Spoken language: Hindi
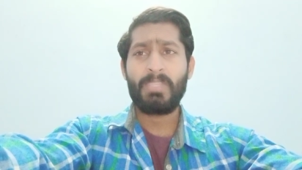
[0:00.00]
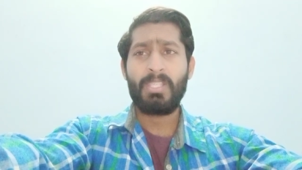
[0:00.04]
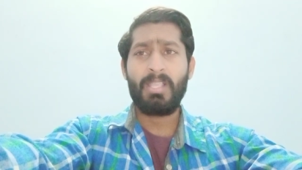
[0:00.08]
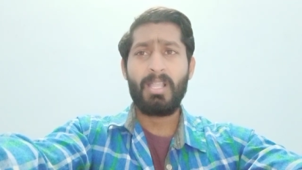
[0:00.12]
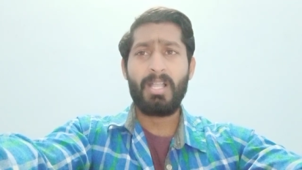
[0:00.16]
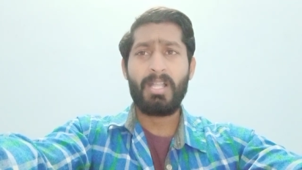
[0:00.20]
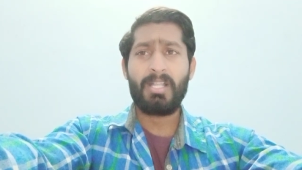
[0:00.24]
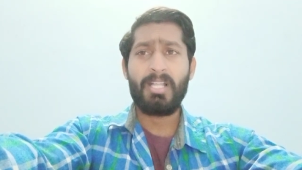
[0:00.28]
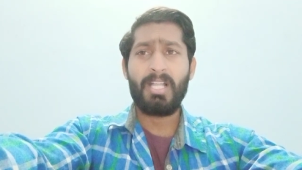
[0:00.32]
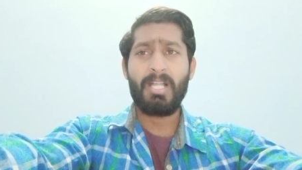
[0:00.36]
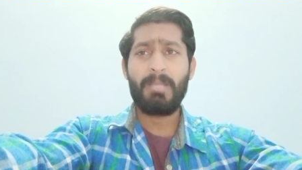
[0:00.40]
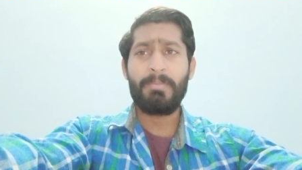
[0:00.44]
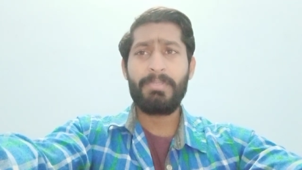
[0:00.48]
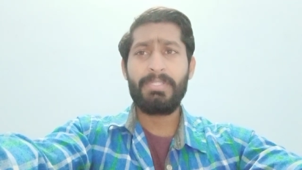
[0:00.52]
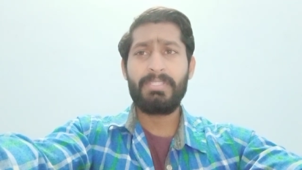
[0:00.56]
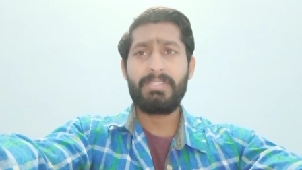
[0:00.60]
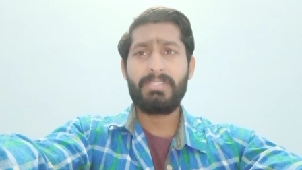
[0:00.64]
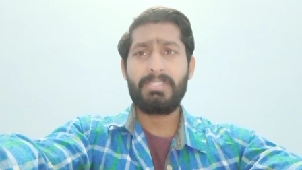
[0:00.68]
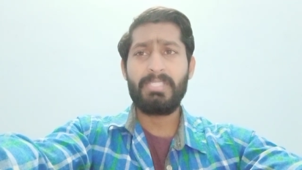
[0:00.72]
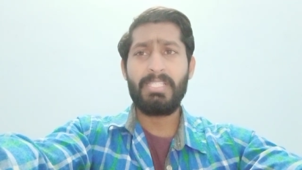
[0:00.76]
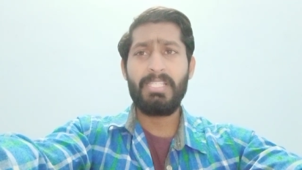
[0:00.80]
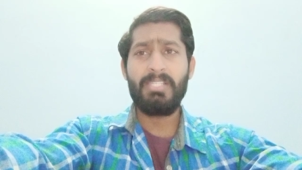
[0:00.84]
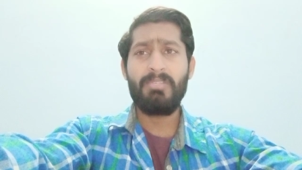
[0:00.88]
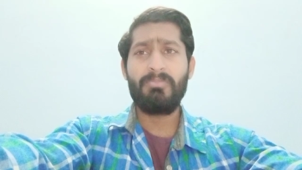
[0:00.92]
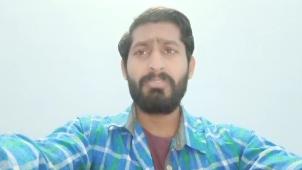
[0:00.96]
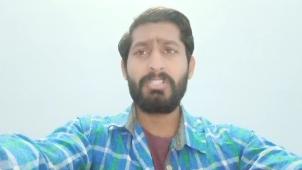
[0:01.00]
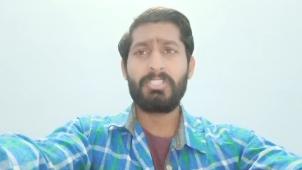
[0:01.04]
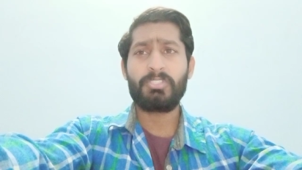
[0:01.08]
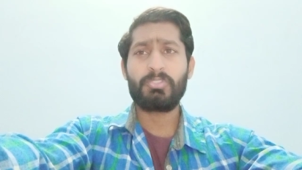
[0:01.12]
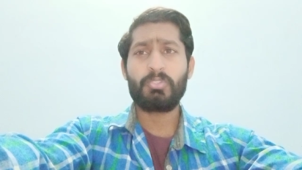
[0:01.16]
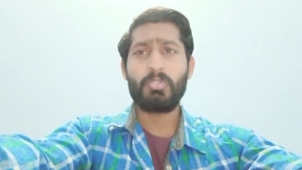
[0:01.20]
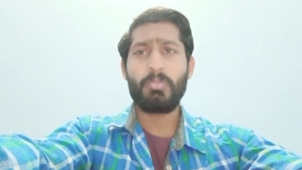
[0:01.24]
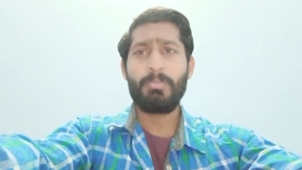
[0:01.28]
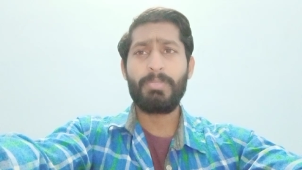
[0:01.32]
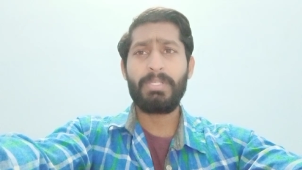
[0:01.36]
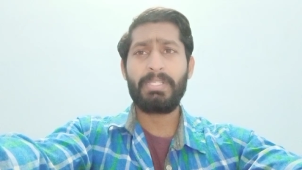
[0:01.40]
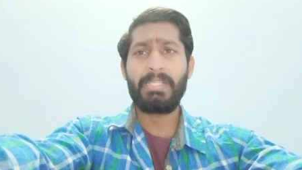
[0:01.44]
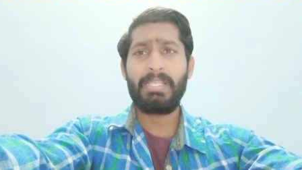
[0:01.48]
आगामी तीन
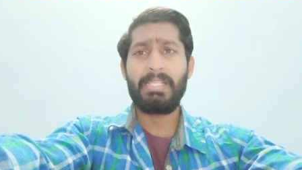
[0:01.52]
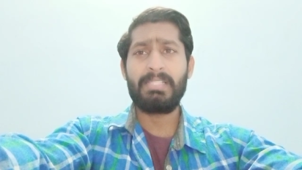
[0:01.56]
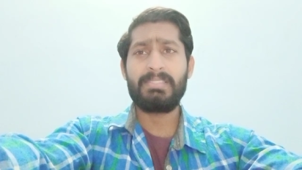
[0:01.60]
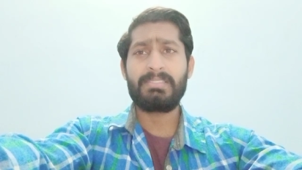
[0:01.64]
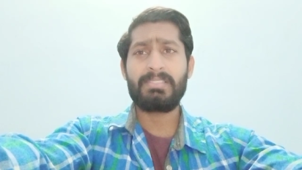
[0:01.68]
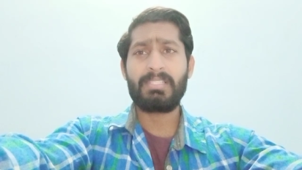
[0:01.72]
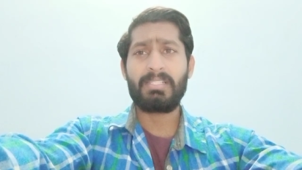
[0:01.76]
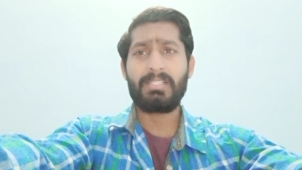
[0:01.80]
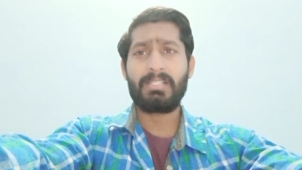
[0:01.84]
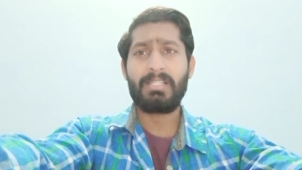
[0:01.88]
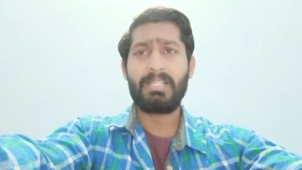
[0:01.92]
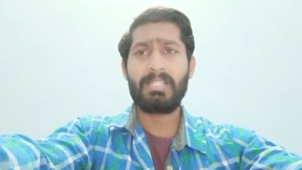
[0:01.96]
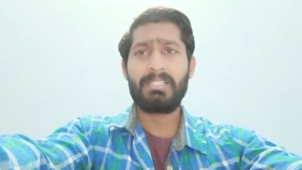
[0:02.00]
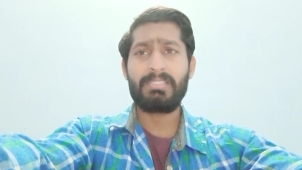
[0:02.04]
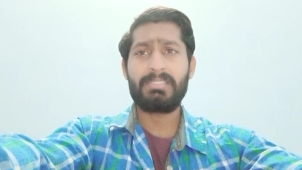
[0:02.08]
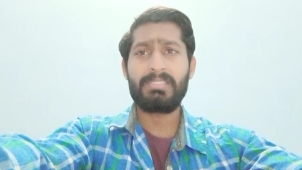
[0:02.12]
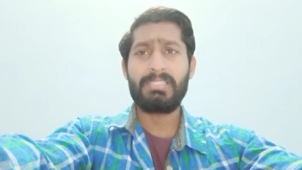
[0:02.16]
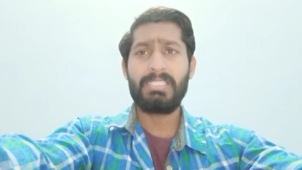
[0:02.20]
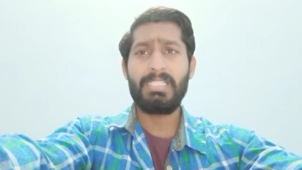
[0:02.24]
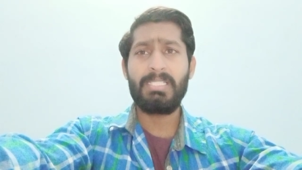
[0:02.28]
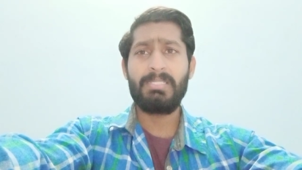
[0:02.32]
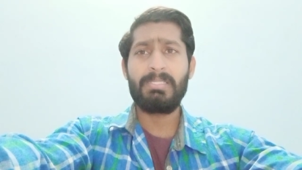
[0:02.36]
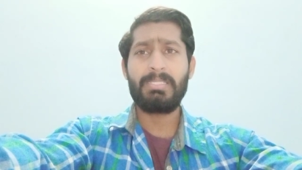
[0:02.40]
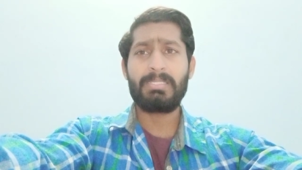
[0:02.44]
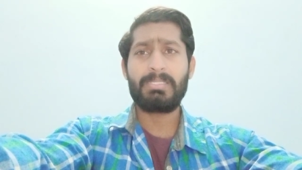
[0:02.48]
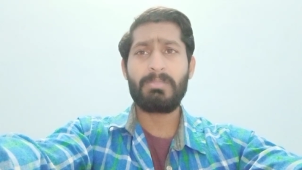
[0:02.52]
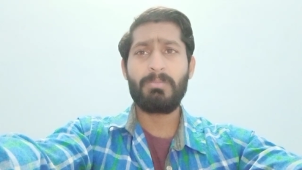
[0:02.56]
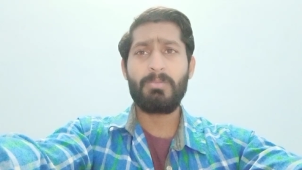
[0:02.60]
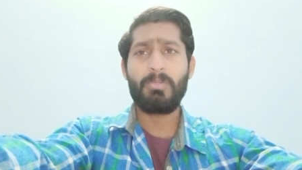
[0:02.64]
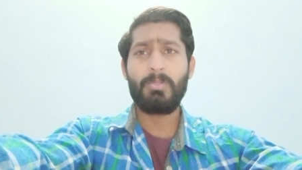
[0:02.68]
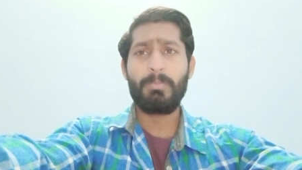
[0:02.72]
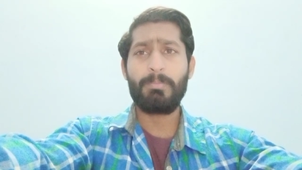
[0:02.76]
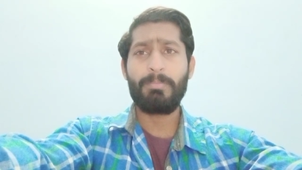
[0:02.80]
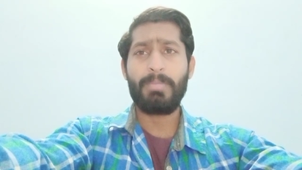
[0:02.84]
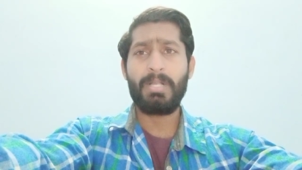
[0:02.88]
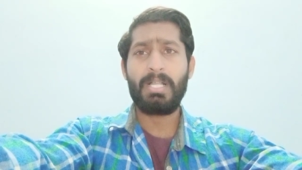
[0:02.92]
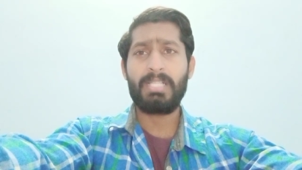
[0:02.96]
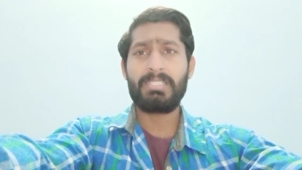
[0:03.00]
वर्षों में केंद्र सरकार तीन
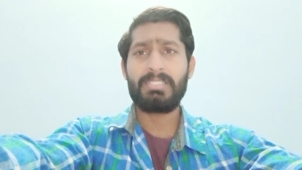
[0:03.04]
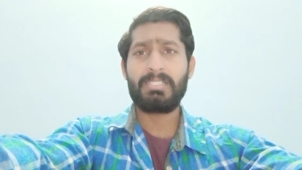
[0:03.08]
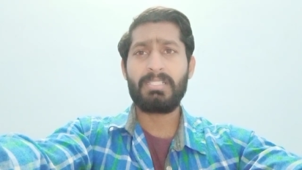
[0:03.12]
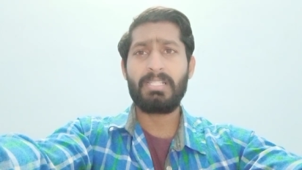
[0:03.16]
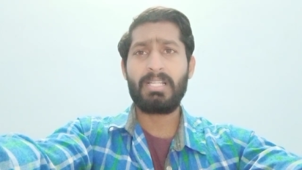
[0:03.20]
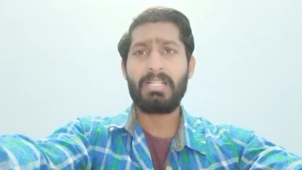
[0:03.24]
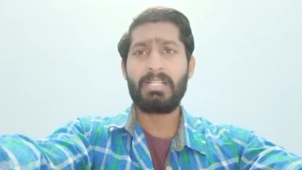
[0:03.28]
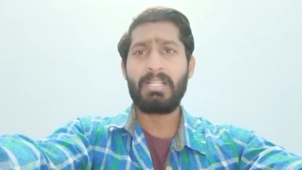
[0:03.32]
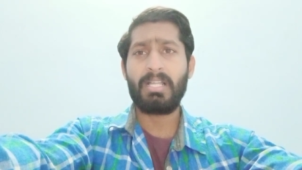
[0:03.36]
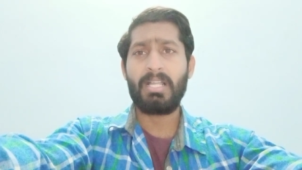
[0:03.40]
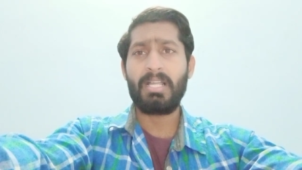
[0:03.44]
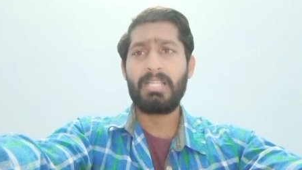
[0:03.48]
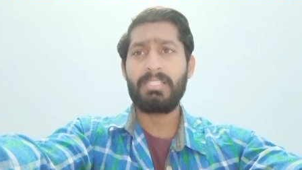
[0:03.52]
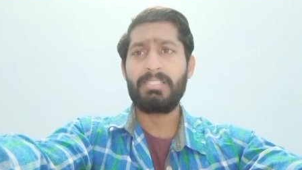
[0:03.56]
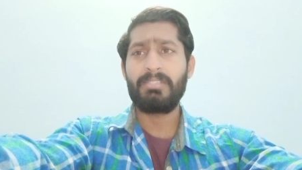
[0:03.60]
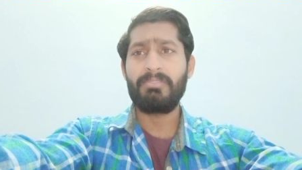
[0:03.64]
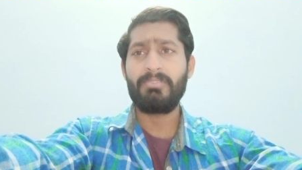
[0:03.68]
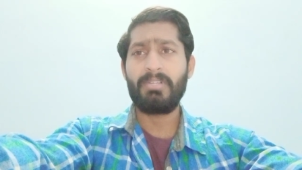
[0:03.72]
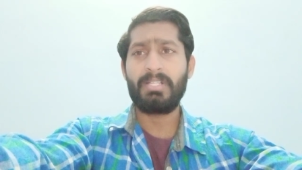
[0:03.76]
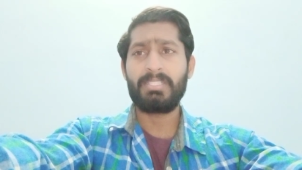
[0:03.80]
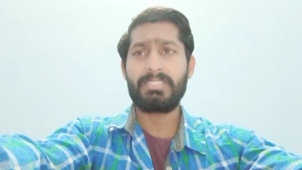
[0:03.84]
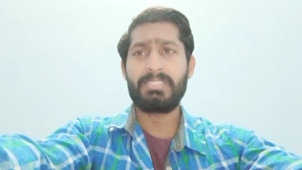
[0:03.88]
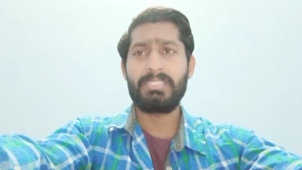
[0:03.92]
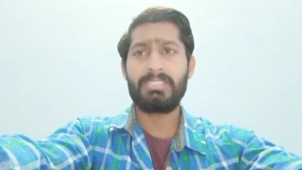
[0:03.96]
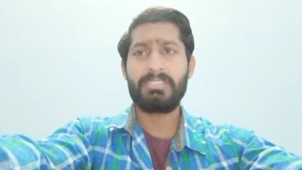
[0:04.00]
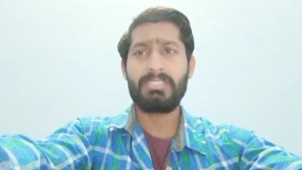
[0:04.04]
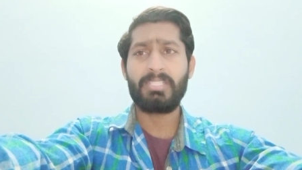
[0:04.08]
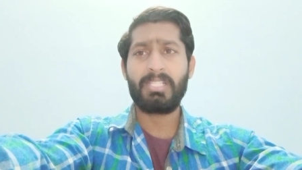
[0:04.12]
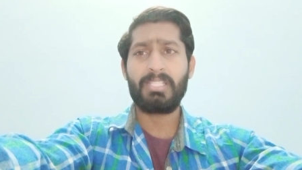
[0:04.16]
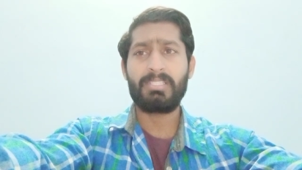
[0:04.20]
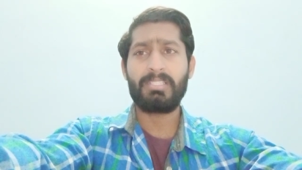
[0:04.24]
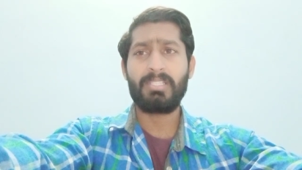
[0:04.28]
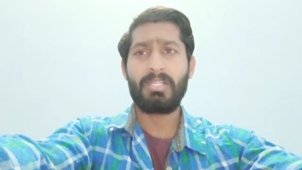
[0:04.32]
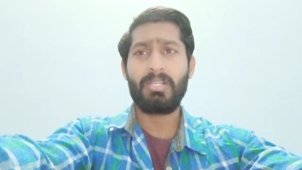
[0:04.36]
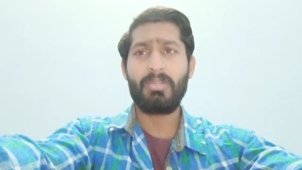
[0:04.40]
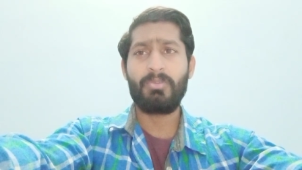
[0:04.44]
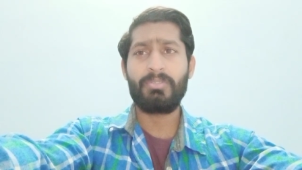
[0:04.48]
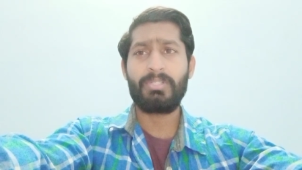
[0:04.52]
दशमलव पाँच लाख आदिवासी
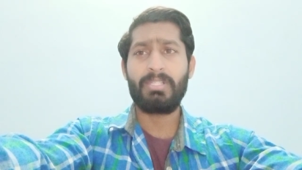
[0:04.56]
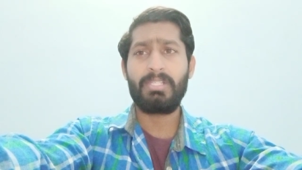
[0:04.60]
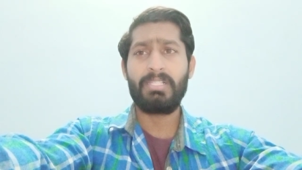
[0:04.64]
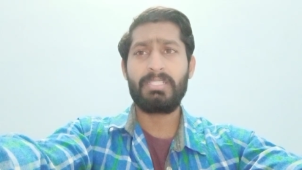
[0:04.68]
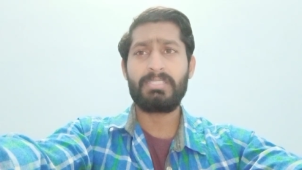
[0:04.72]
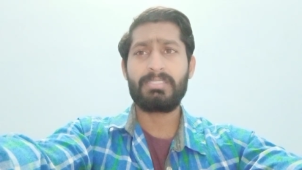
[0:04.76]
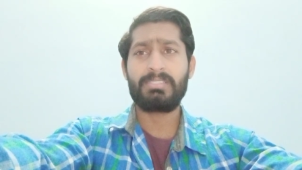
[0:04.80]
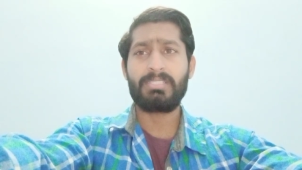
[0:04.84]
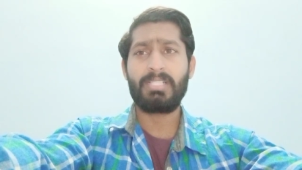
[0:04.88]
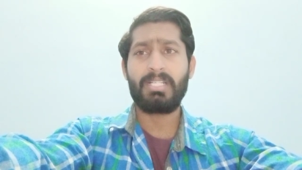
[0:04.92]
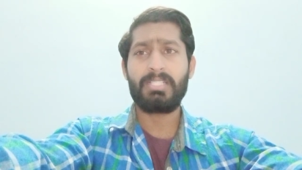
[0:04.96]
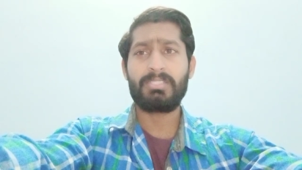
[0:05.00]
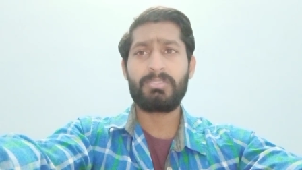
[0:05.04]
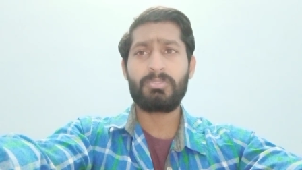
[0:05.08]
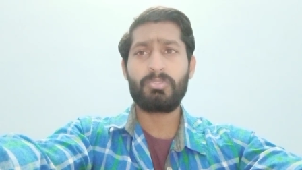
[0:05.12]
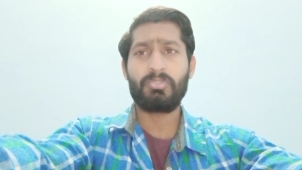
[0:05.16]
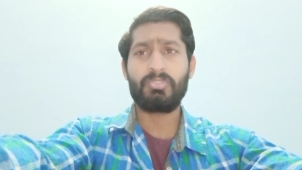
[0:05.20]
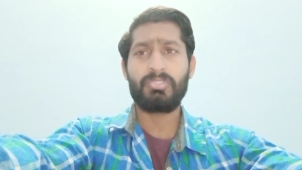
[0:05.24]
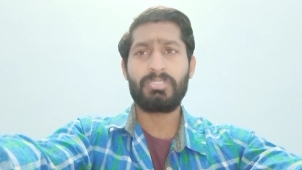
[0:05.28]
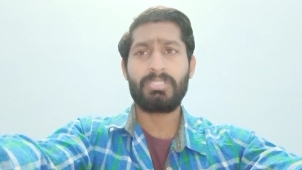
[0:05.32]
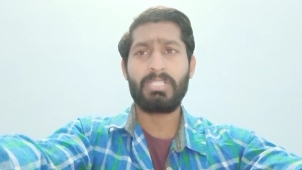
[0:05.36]
छात्राओं के लिए सात सौ